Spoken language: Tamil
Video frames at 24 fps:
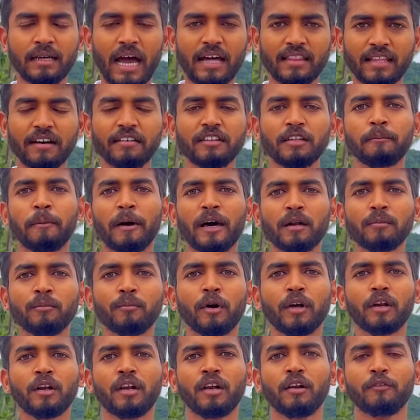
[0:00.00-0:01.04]
அதாவது
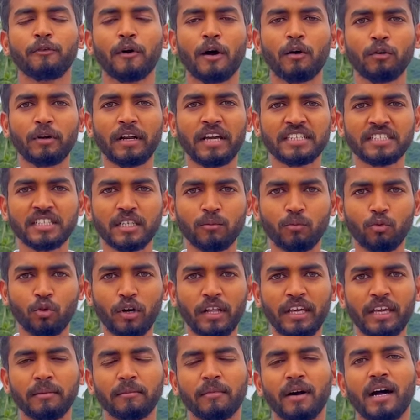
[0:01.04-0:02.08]
பரம்பொருள் ஃபவுண்டேஷன்
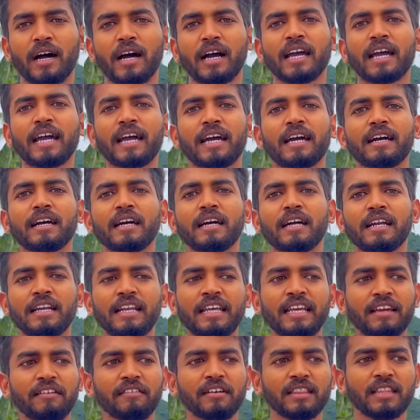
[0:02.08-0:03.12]
மூலியமாக
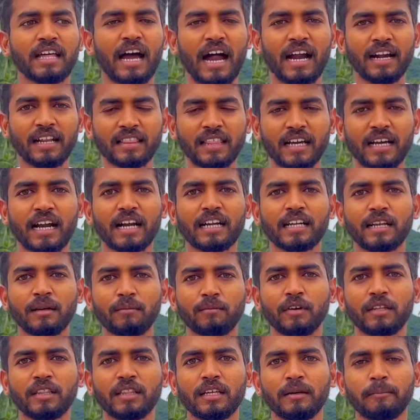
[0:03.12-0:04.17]
நீங்கள் வந்து அடுத்த
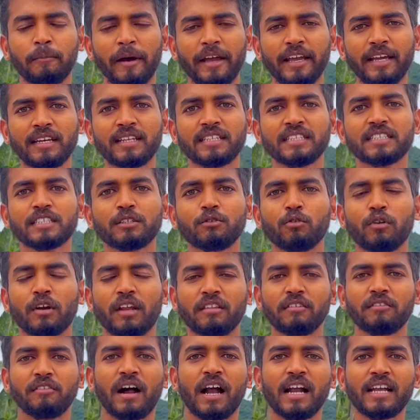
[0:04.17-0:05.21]
கட்டம் வந்து பயணித்து
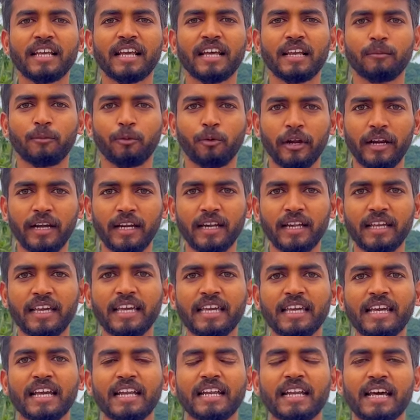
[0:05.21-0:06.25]
உங்களது வாழ்க்கையில்
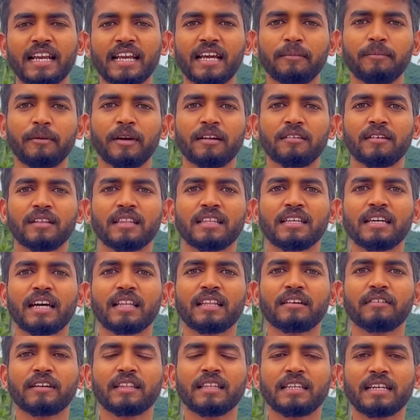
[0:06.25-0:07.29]
போயிட்டுருக்கீங்க நிறைய பேர் வந்து
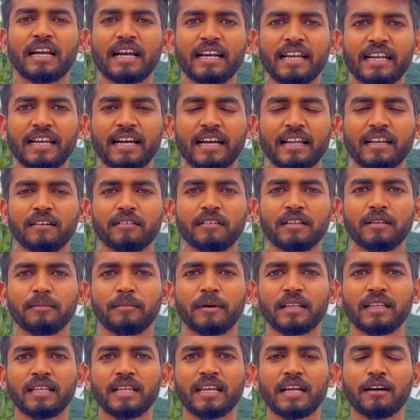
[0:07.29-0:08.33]
அதை வந்து நன்றி கடனை வந்து
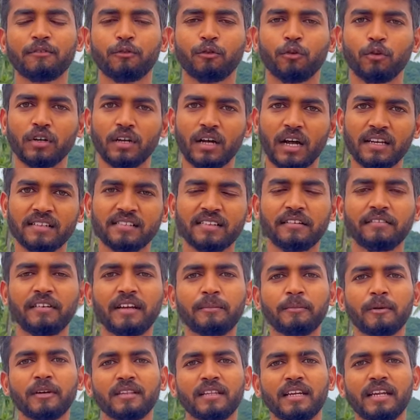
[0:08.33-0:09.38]
பார்த்தீங்கன்னா ஃபோன் கால்ஸில்
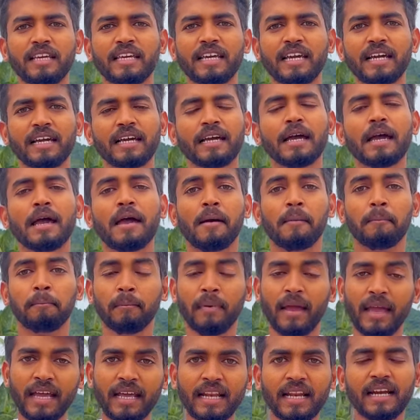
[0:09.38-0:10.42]
வெளிப்படுத்துறீங்க
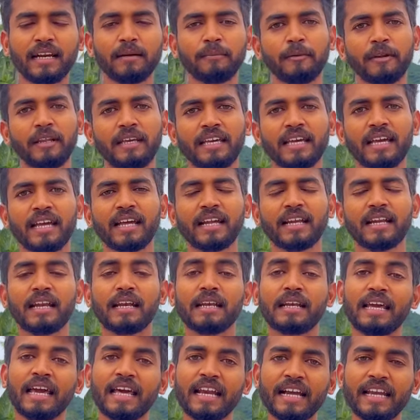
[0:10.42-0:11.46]
மெயில் அனுப்புகிறீங்க
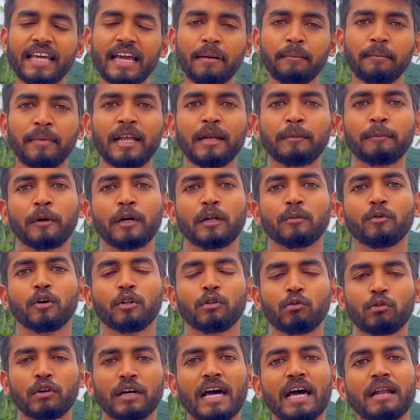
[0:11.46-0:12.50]
நேரடியாக மீட்
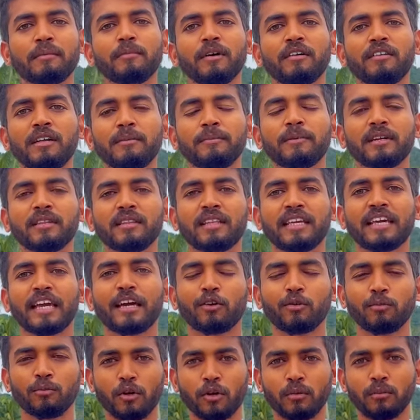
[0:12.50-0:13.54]
பண்ணும்போது உங்களோட அன்பை வெளிப்படுத்துறீங்க
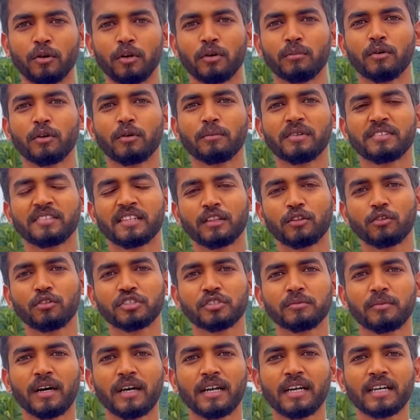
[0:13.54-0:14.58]
ரொம்ப ரொம்ப ரொம்ப ரொம்ப
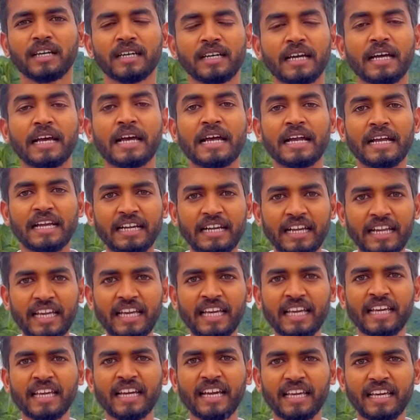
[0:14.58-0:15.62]
சந்தோஷமாக இருக்குது
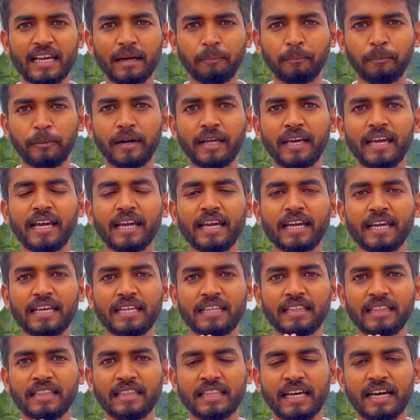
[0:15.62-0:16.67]
நீங்கள் எப்படி
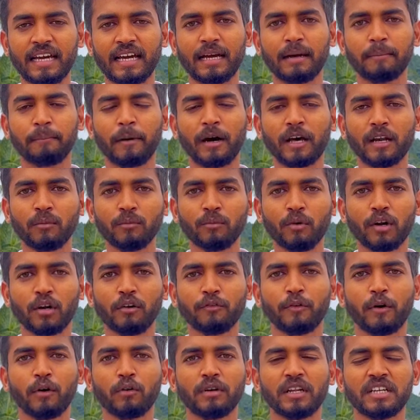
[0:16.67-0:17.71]
இந்த
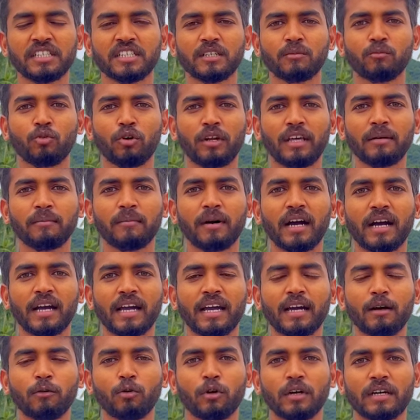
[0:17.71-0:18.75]
பரம்பொருள் ஃபவுண்டேஷன்
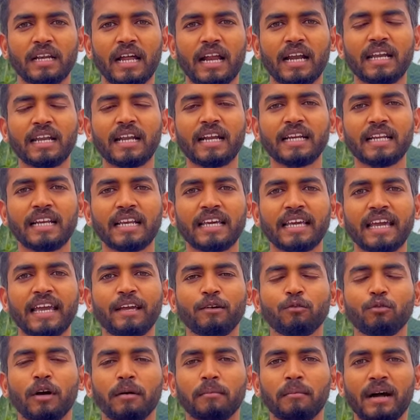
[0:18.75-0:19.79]
மூலியமாக ஒரு நல்ல நிலையை
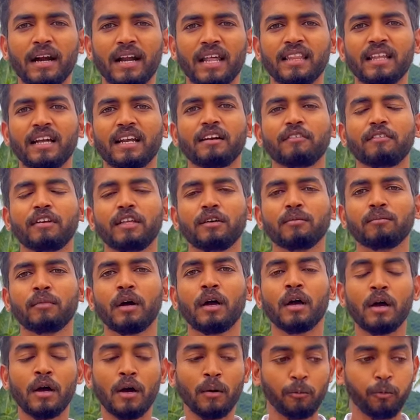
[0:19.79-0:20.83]
உங்கள் மனதளவிலையும்
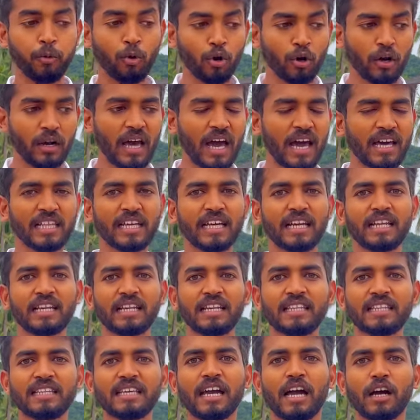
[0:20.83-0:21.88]
பொருளாதார
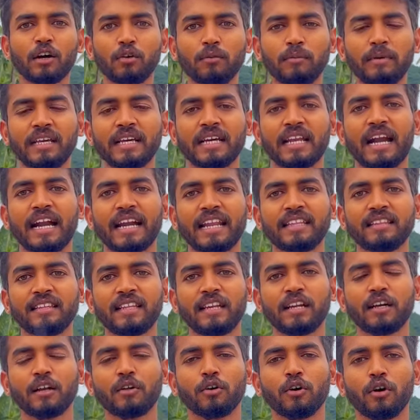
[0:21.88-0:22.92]
ரீதியாகவும் நீங்கள்
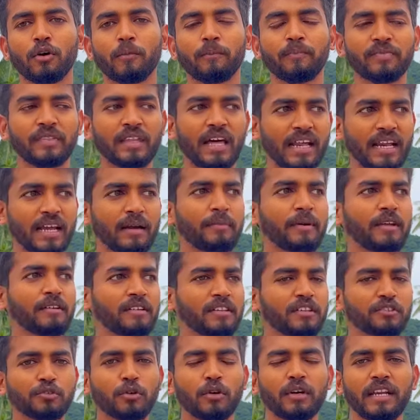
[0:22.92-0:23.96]
அடைந்தீர்களோ நிறைய பேர்
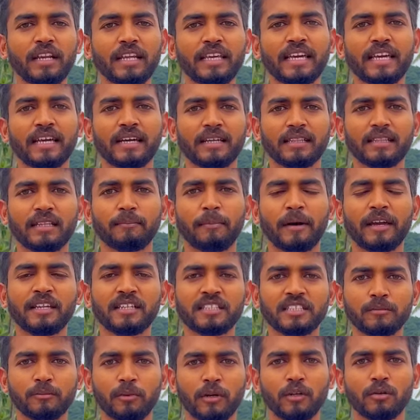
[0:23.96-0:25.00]
வந்து சொல்கிறீங்க இந்த
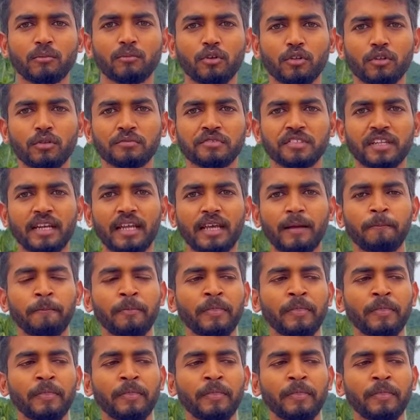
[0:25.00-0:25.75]
பயிற்சி பண்ணும்போதும் சரி